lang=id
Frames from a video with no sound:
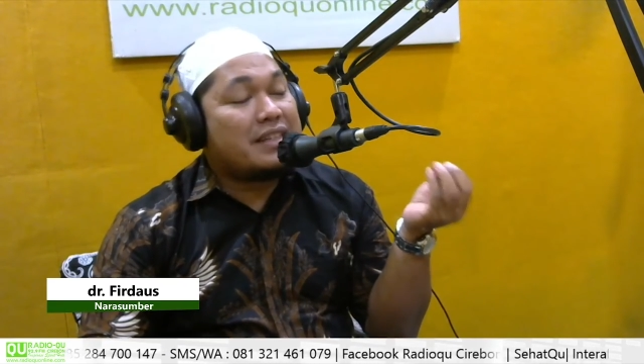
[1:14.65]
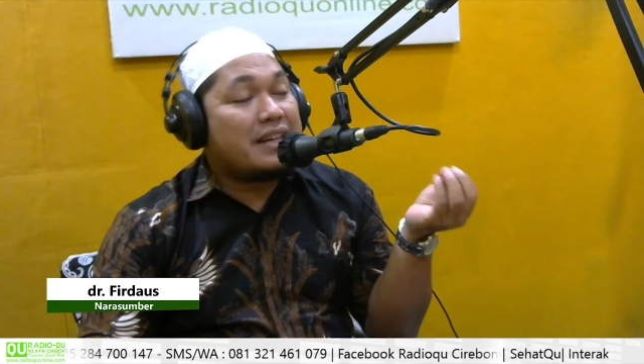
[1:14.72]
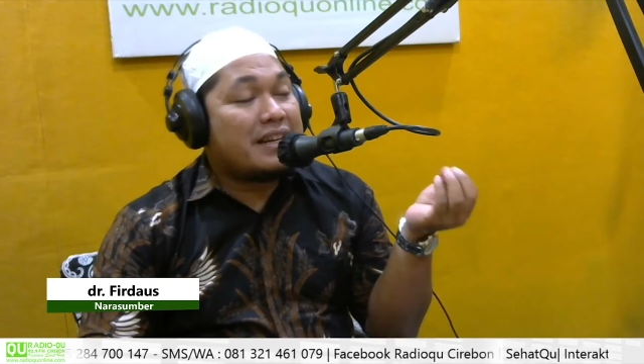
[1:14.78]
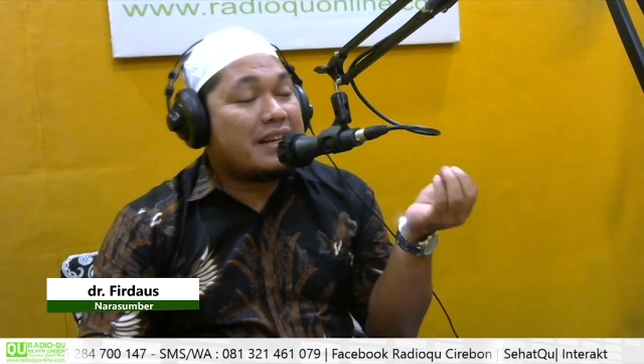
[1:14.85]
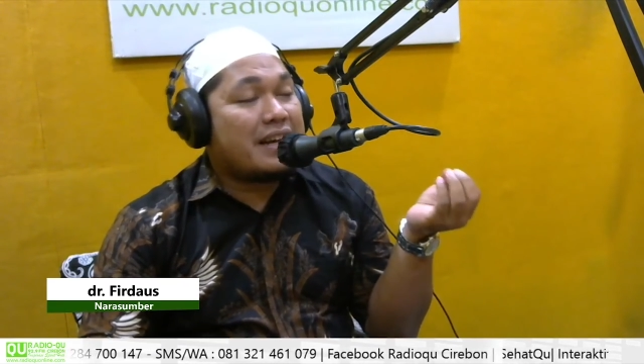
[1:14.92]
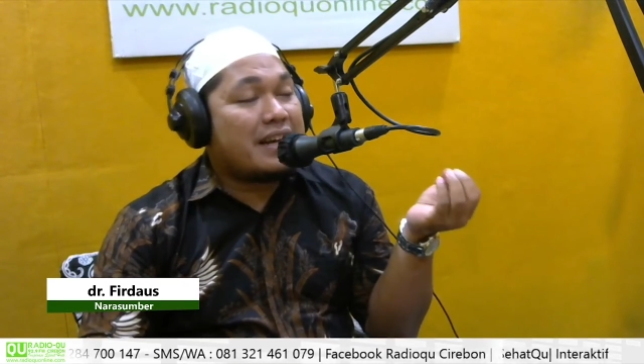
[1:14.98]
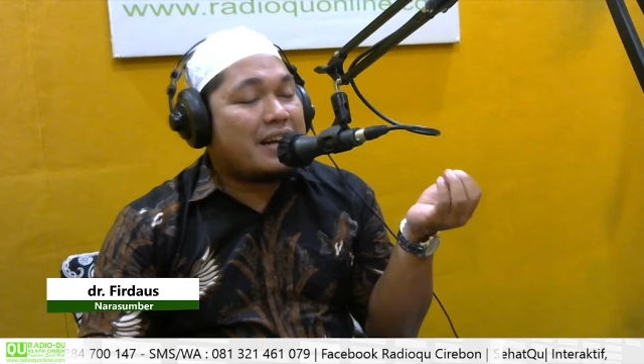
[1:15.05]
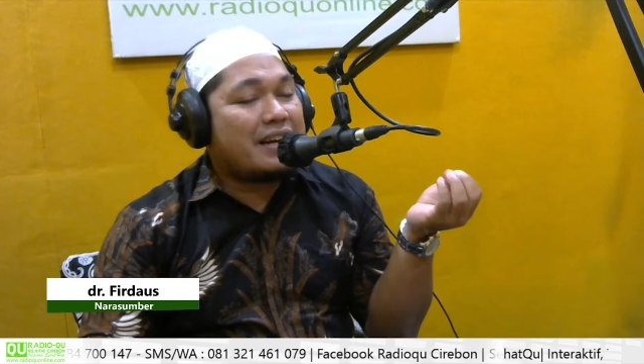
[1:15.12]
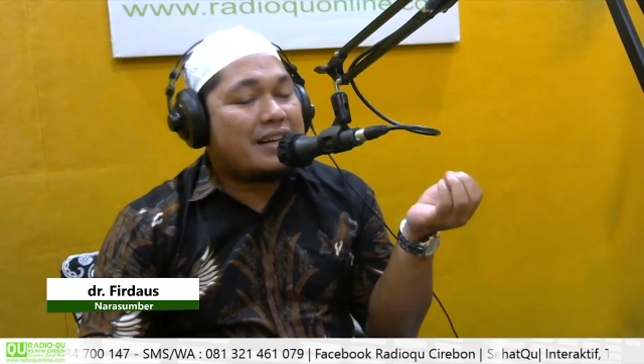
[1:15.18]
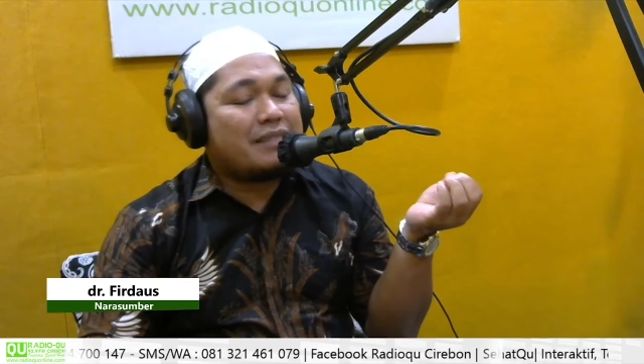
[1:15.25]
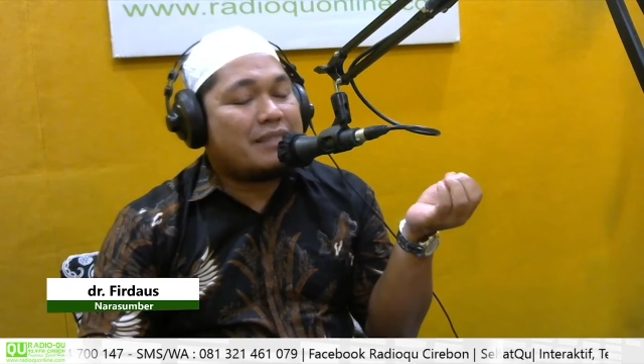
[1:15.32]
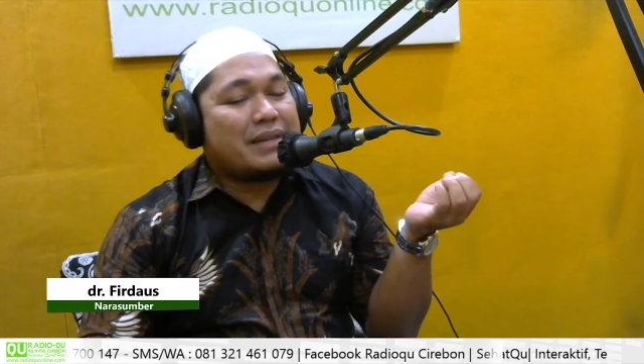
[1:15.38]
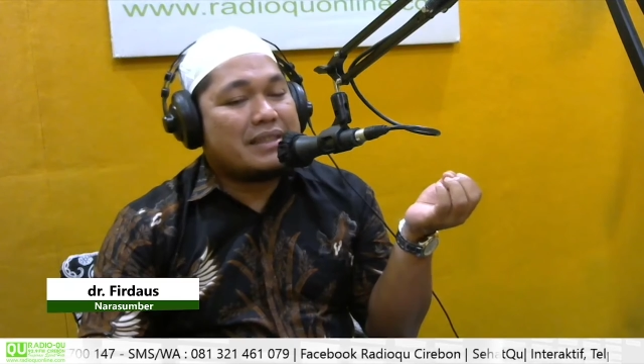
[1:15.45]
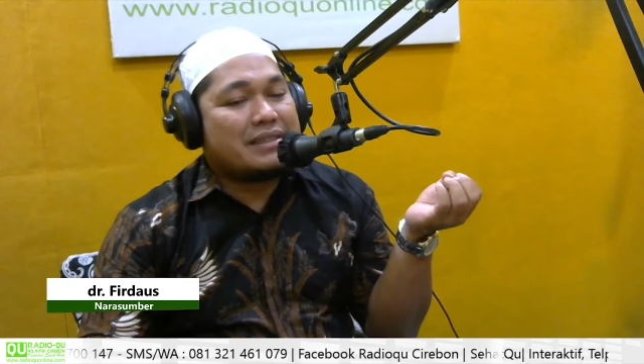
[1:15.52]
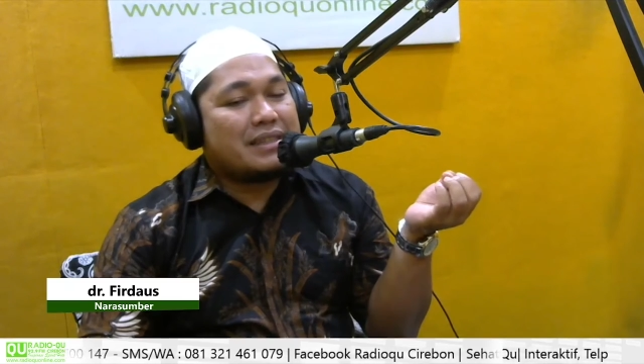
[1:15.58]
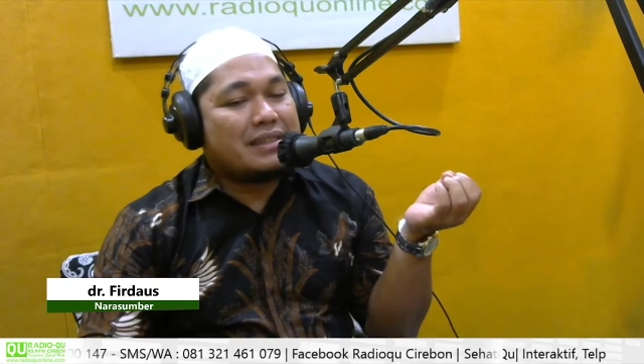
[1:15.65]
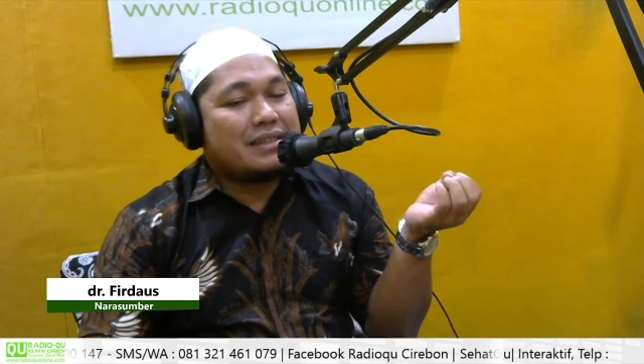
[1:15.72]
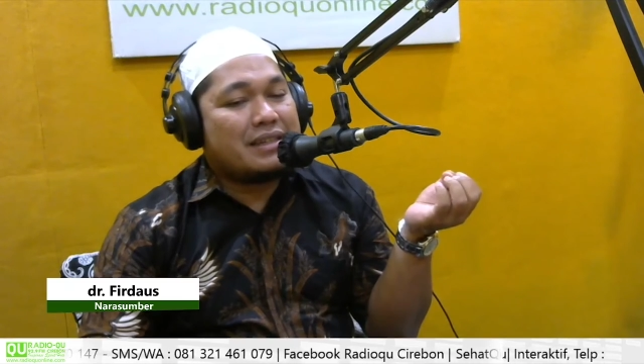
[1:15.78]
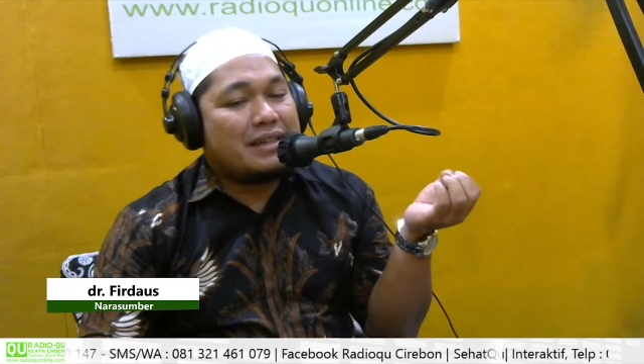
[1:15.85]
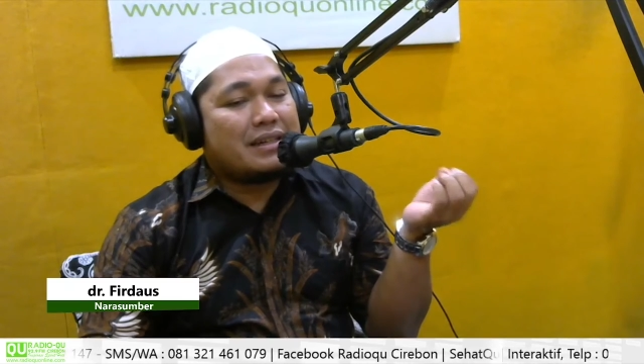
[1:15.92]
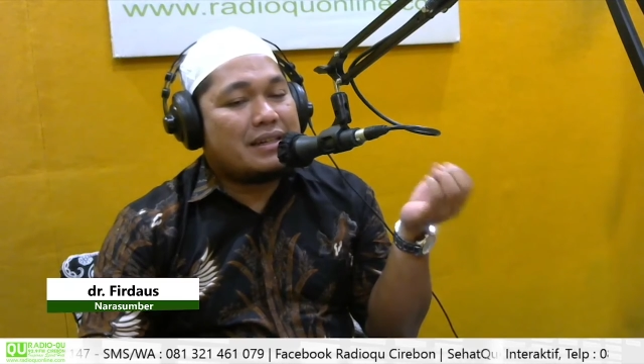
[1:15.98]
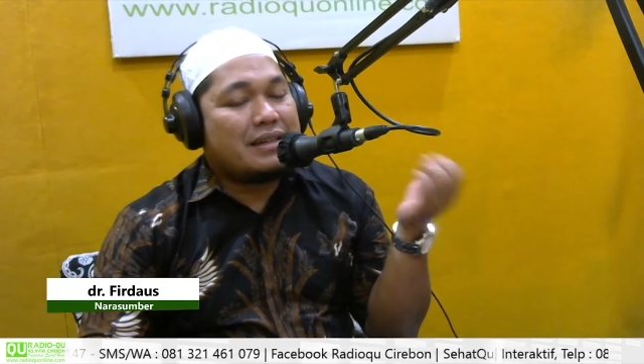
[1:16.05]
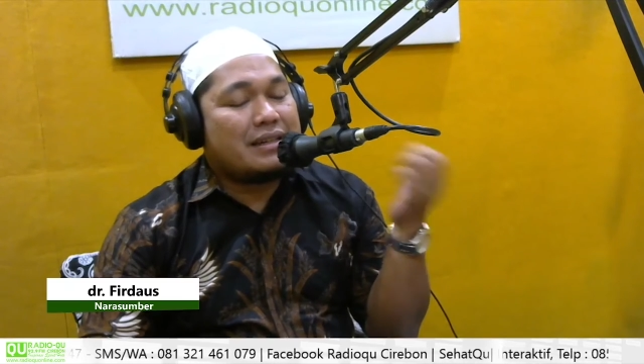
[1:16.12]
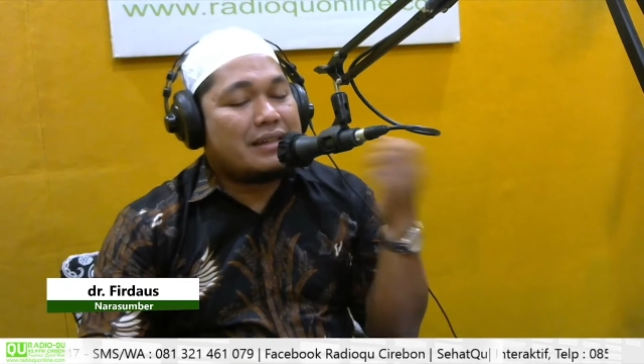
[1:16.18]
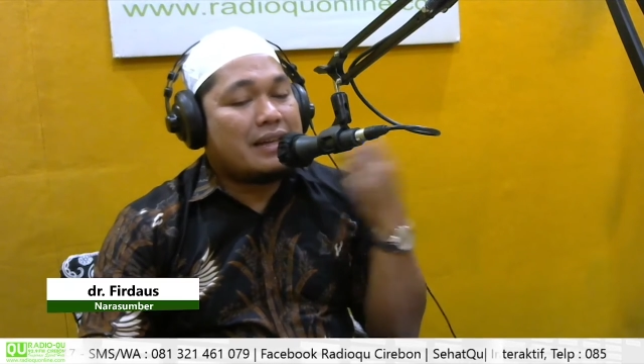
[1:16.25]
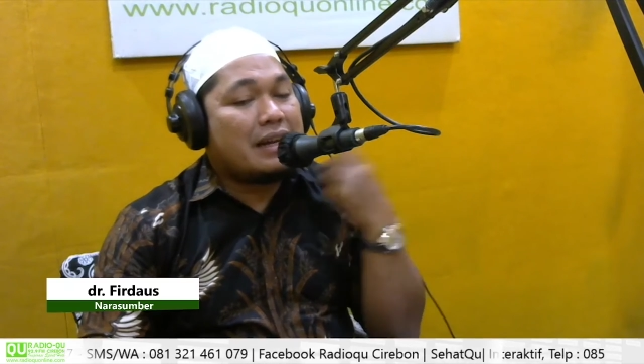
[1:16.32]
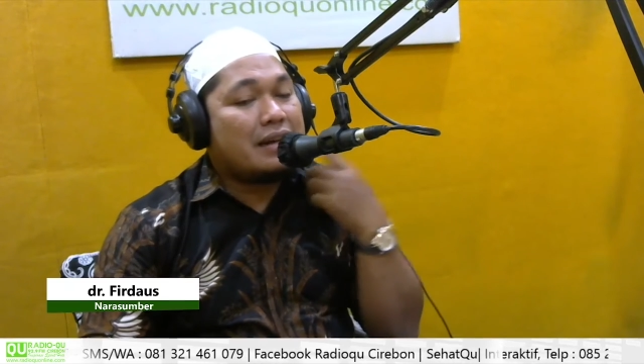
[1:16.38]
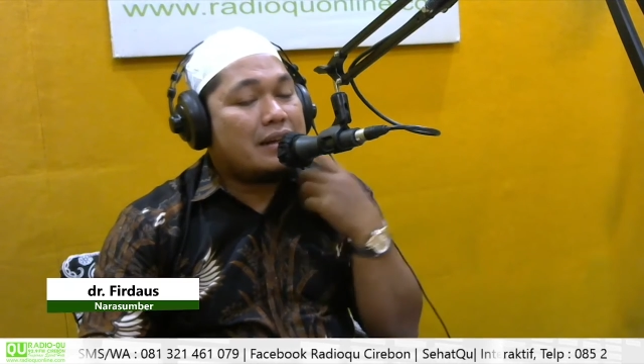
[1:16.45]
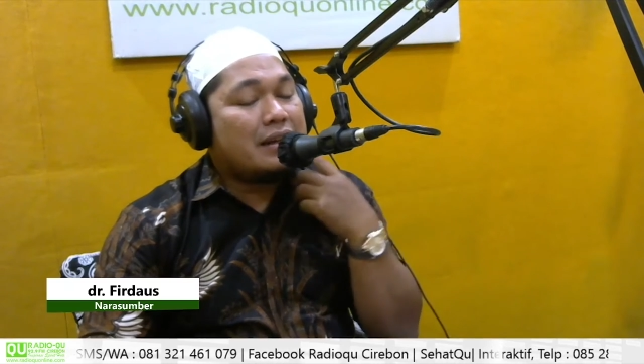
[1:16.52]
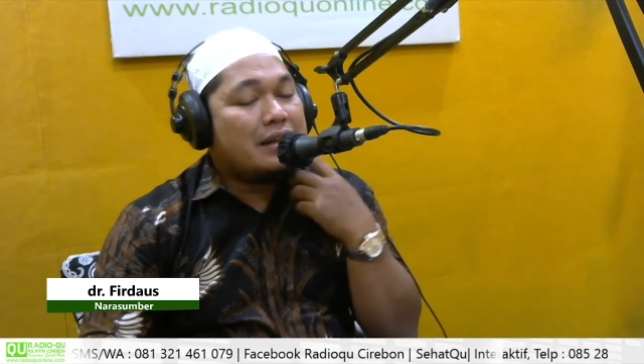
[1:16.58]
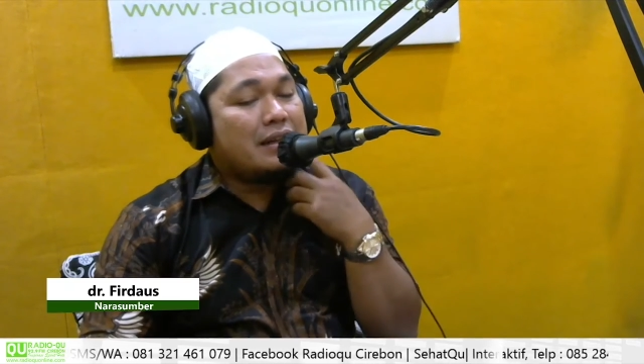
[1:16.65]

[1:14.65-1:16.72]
ringan biasanya dan